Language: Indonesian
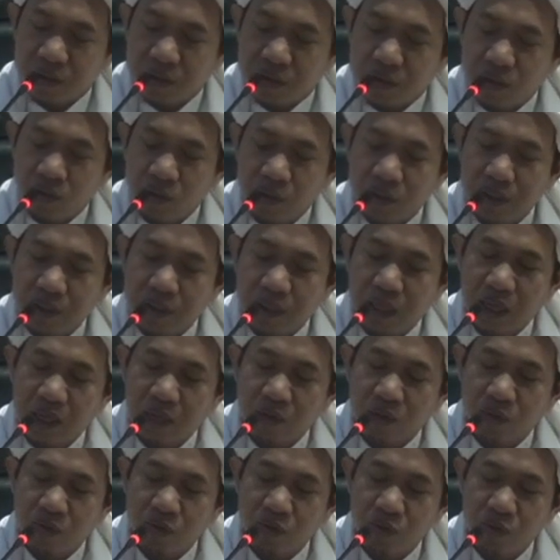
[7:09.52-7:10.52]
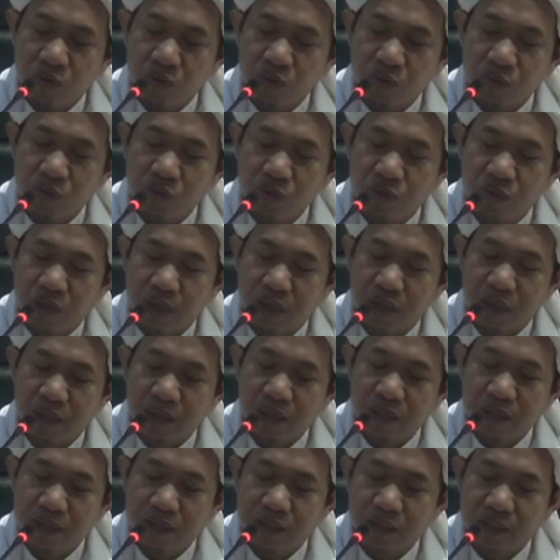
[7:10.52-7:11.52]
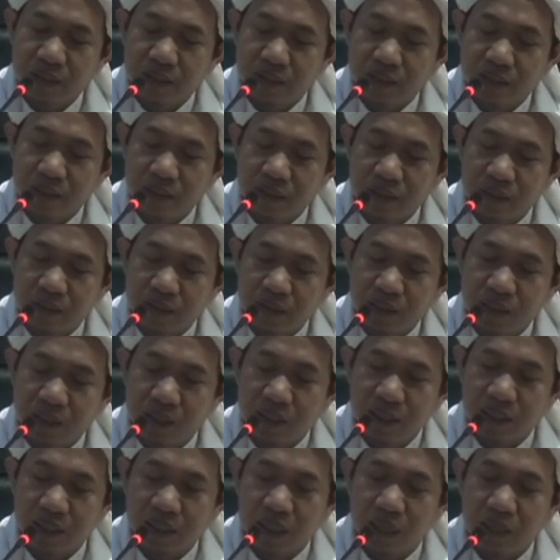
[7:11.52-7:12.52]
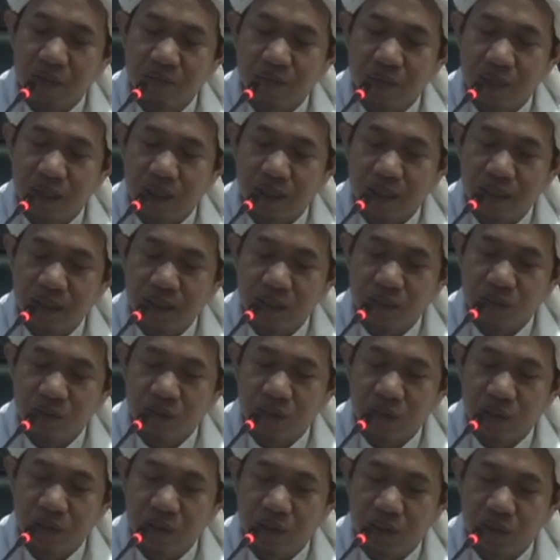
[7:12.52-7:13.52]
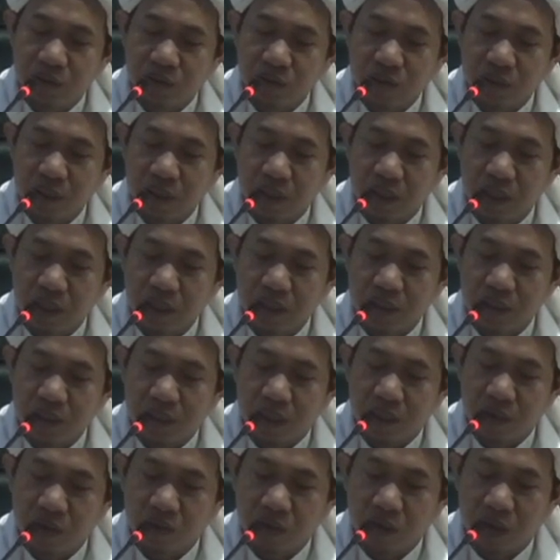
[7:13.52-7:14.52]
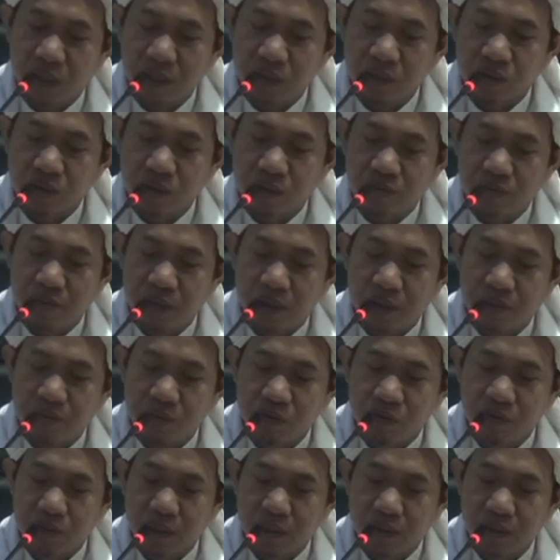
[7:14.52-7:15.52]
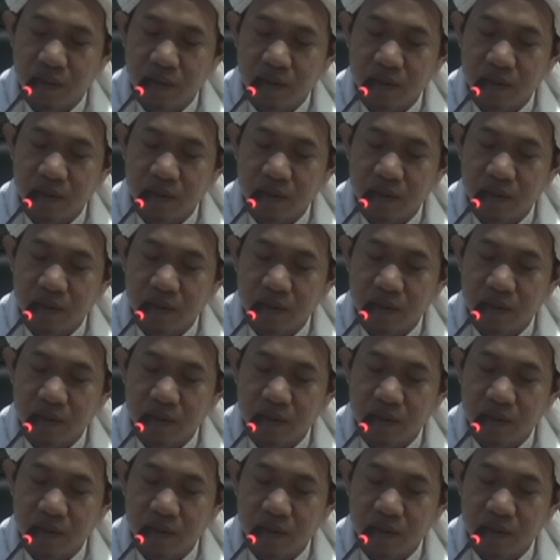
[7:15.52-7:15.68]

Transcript: wa taqulu ain tilkal mar'atu li zawjiha idza ra'atsu ma'muman